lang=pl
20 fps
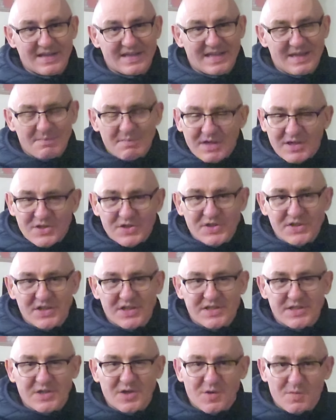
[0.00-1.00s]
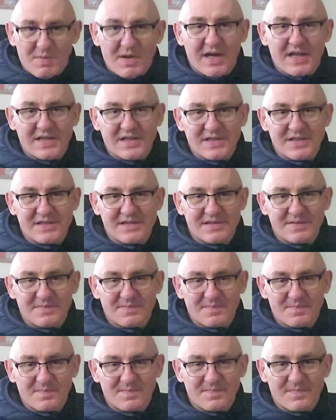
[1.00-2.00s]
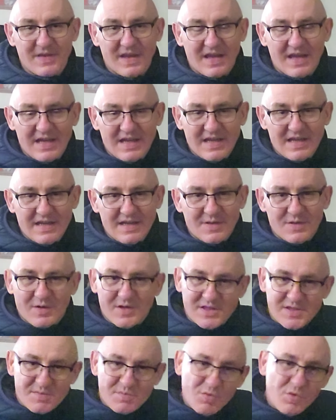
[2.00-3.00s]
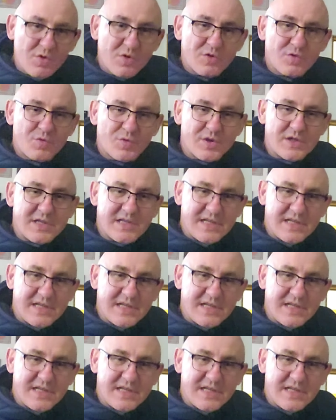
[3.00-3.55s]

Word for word: nie masz się czego bać. To jest Bóg, który